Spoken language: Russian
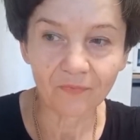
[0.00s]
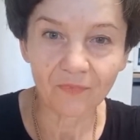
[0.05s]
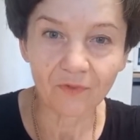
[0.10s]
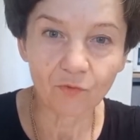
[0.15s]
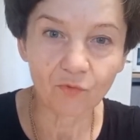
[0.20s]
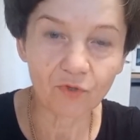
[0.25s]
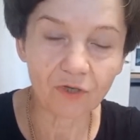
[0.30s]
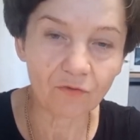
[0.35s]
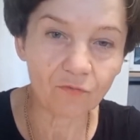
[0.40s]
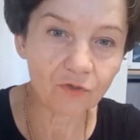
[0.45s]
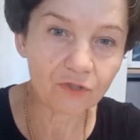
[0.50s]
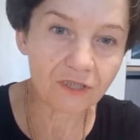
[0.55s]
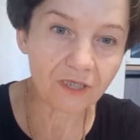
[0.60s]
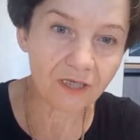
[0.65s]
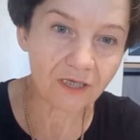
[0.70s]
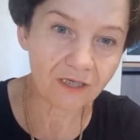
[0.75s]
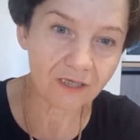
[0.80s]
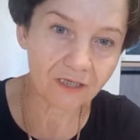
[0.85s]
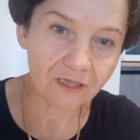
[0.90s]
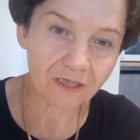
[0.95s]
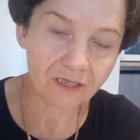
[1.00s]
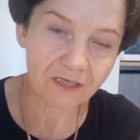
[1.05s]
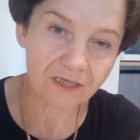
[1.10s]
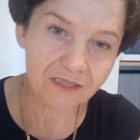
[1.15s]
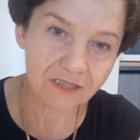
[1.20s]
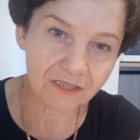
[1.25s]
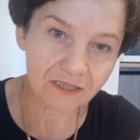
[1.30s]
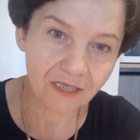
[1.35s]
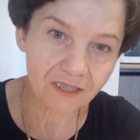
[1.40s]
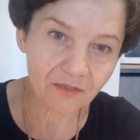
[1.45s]
У кого-то
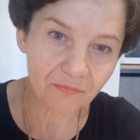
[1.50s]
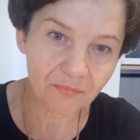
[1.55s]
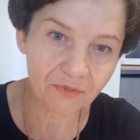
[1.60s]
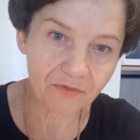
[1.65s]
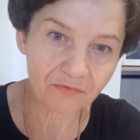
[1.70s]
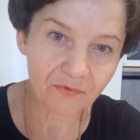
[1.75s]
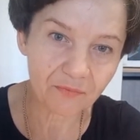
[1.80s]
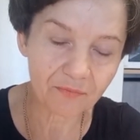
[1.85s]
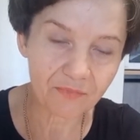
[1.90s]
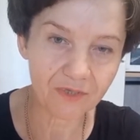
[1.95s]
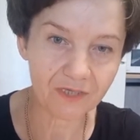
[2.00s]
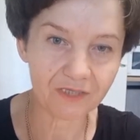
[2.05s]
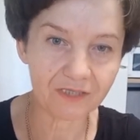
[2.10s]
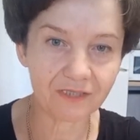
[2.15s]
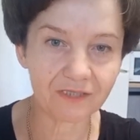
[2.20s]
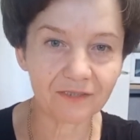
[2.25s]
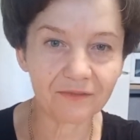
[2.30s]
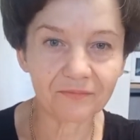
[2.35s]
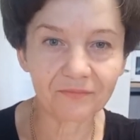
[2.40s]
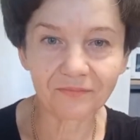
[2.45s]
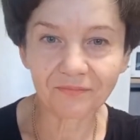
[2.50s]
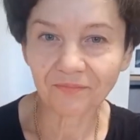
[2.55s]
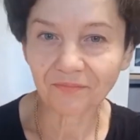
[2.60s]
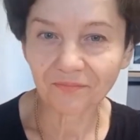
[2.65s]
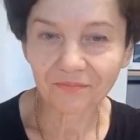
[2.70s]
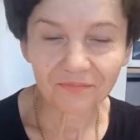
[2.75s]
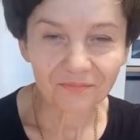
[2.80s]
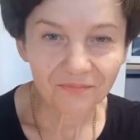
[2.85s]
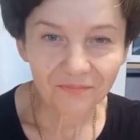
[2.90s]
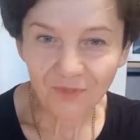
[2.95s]
красота на первом месте.
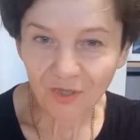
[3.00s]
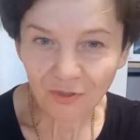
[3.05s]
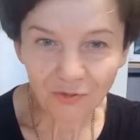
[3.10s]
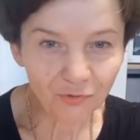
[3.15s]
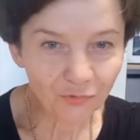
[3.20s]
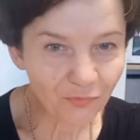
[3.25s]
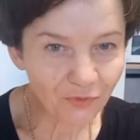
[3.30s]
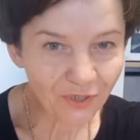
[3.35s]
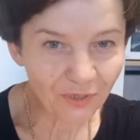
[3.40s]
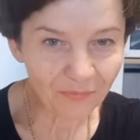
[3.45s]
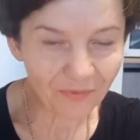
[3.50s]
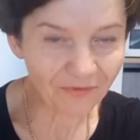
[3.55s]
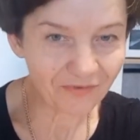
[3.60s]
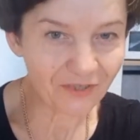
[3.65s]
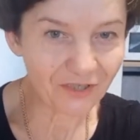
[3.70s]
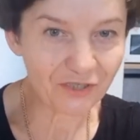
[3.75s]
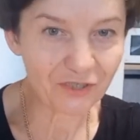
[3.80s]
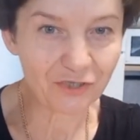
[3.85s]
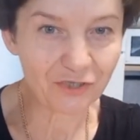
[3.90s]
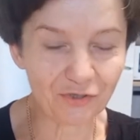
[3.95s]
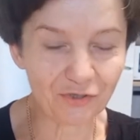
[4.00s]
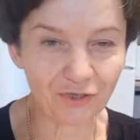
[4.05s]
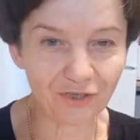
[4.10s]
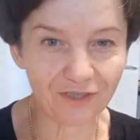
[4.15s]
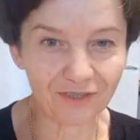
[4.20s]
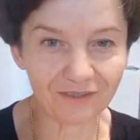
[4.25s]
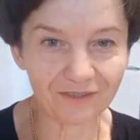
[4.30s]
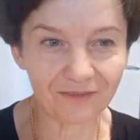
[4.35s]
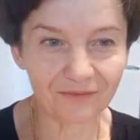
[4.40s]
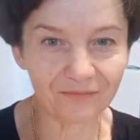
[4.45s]
Но у меня, поверьте,
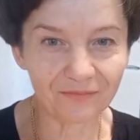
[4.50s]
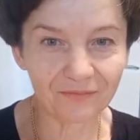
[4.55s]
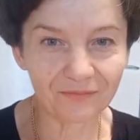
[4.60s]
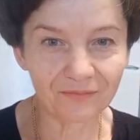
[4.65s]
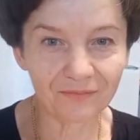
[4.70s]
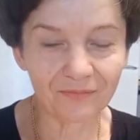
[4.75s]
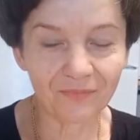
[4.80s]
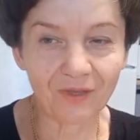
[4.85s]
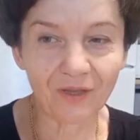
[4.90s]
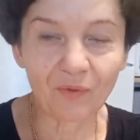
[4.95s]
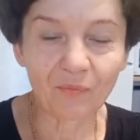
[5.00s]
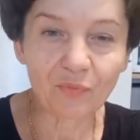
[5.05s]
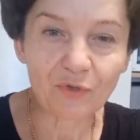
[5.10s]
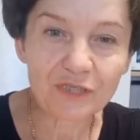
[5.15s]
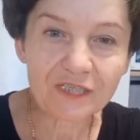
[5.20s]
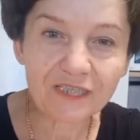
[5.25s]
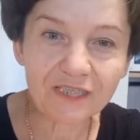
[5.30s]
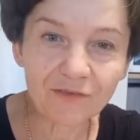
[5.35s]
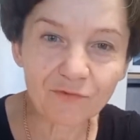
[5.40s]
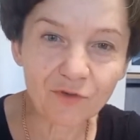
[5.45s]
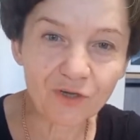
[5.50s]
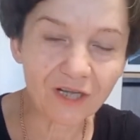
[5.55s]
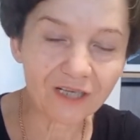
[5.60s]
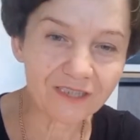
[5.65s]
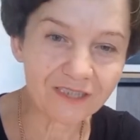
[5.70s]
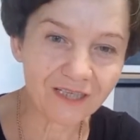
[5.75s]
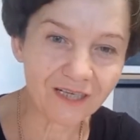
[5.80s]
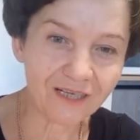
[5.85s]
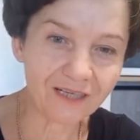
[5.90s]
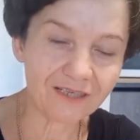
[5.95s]
нет. После того,
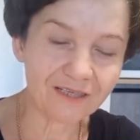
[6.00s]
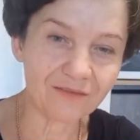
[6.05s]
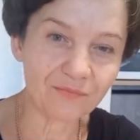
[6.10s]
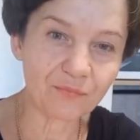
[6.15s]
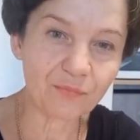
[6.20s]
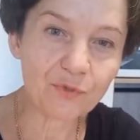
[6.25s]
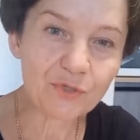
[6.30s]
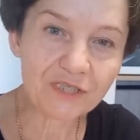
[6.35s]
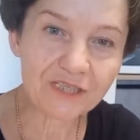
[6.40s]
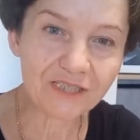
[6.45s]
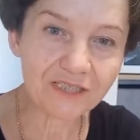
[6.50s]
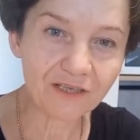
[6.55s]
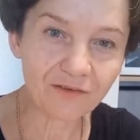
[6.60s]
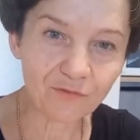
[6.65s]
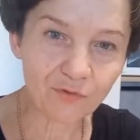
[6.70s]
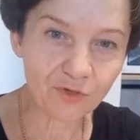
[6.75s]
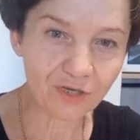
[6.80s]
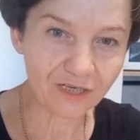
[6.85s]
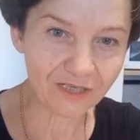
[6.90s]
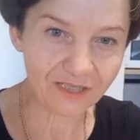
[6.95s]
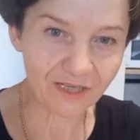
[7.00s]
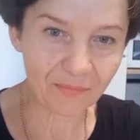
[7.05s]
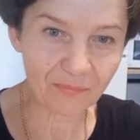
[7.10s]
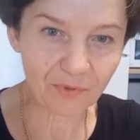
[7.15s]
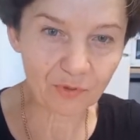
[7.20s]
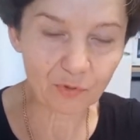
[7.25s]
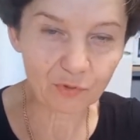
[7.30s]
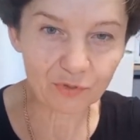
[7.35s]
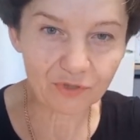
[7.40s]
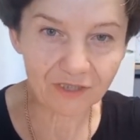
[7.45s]
когда, после того, как я
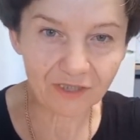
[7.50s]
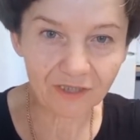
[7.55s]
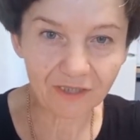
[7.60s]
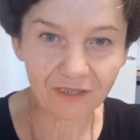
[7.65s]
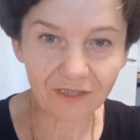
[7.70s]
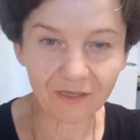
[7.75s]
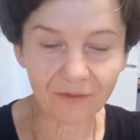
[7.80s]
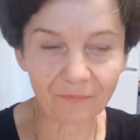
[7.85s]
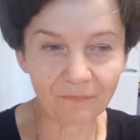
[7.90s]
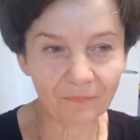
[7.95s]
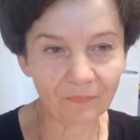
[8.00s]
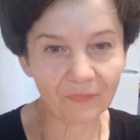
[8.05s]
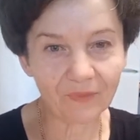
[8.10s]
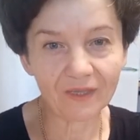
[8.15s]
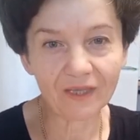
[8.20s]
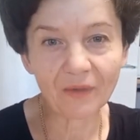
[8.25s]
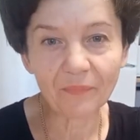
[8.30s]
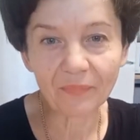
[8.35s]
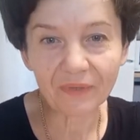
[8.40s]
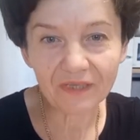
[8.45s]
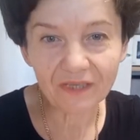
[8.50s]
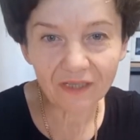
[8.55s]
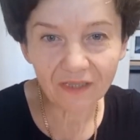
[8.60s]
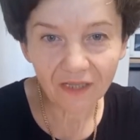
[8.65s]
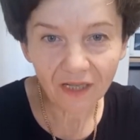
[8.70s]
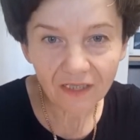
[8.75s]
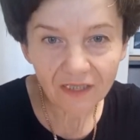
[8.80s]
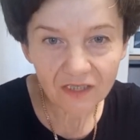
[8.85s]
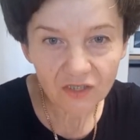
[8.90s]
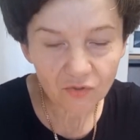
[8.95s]
похудела, я
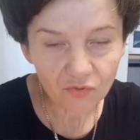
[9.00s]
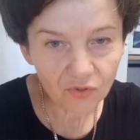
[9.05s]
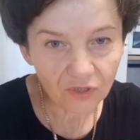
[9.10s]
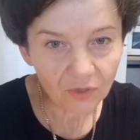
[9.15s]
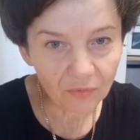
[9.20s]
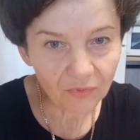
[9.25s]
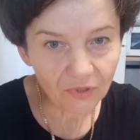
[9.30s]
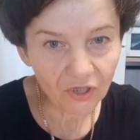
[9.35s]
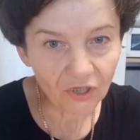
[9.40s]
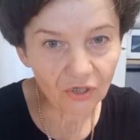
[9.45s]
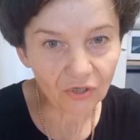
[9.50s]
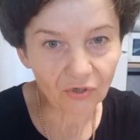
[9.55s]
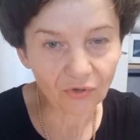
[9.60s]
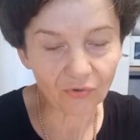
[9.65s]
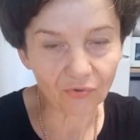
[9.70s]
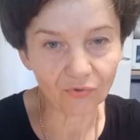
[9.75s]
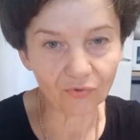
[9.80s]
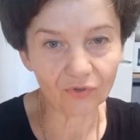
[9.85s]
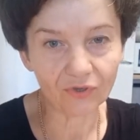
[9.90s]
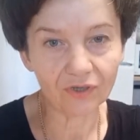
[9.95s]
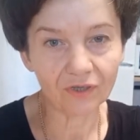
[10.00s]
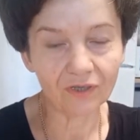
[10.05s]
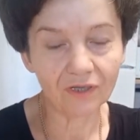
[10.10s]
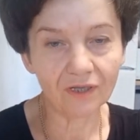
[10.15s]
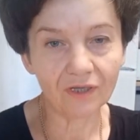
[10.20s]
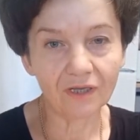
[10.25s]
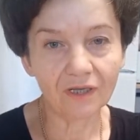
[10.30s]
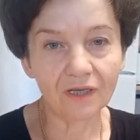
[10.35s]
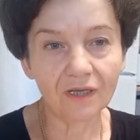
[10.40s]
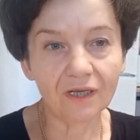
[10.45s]
поняла, насколько мне легко.
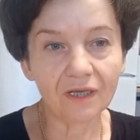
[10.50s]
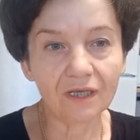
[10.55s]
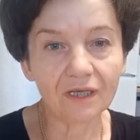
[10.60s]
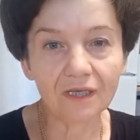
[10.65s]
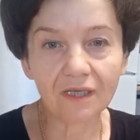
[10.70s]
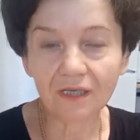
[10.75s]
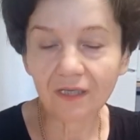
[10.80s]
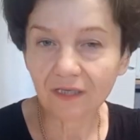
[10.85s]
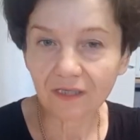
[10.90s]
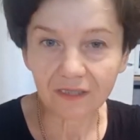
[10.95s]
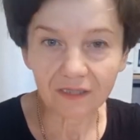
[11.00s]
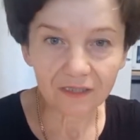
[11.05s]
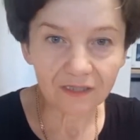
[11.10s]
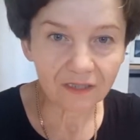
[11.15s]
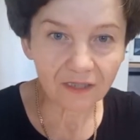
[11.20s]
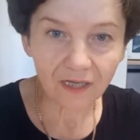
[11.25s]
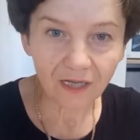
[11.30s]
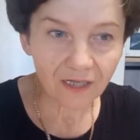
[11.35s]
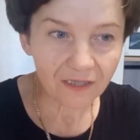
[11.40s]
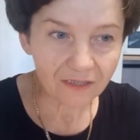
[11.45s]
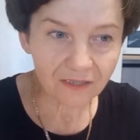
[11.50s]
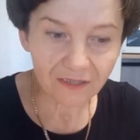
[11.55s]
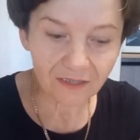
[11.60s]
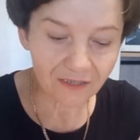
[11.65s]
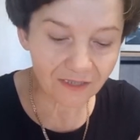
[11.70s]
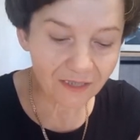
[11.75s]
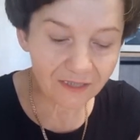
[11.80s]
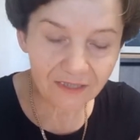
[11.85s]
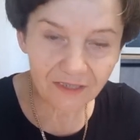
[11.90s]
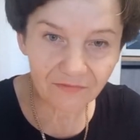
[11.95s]
И
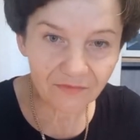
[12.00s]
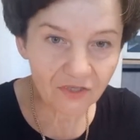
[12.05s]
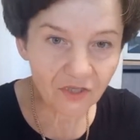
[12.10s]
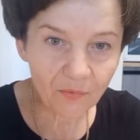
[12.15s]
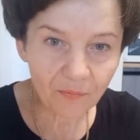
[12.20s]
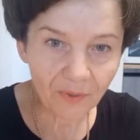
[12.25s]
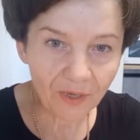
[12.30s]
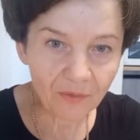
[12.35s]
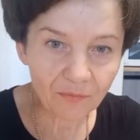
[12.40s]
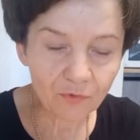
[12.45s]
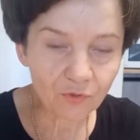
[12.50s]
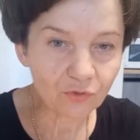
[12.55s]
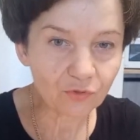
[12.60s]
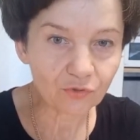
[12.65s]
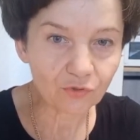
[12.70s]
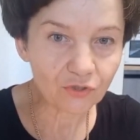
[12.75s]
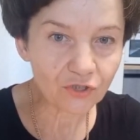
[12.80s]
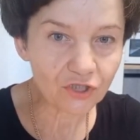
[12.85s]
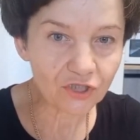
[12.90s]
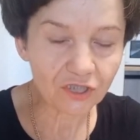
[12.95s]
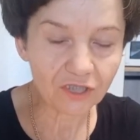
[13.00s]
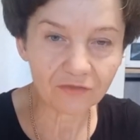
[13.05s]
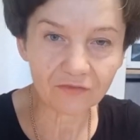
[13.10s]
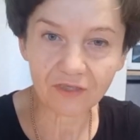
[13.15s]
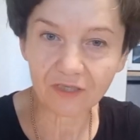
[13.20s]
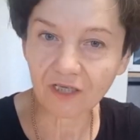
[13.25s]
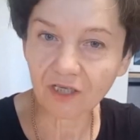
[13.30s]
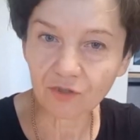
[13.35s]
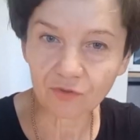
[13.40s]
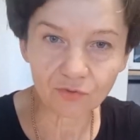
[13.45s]
этого не поймет тот
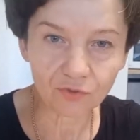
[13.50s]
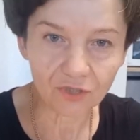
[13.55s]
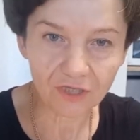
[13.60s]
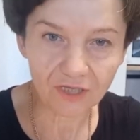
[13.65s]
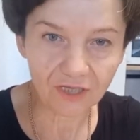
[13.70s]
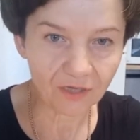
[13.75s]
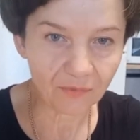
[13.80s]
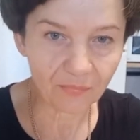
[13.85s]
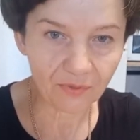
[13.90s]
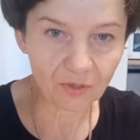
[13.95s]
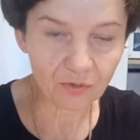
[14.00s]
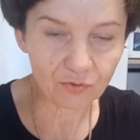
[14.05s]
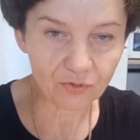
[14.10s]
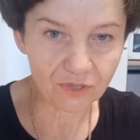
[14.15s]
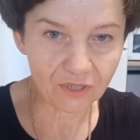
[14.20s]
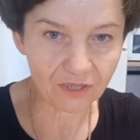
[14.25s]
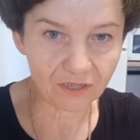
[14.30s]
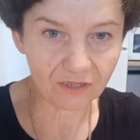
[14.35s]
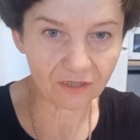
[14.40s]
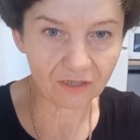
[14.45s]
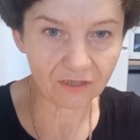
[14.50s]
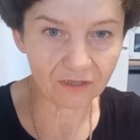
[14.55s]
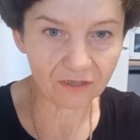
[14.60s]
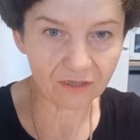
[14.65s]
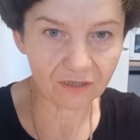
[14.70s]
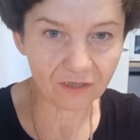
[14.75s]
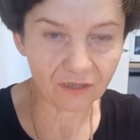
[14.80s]
человек, который не похудел.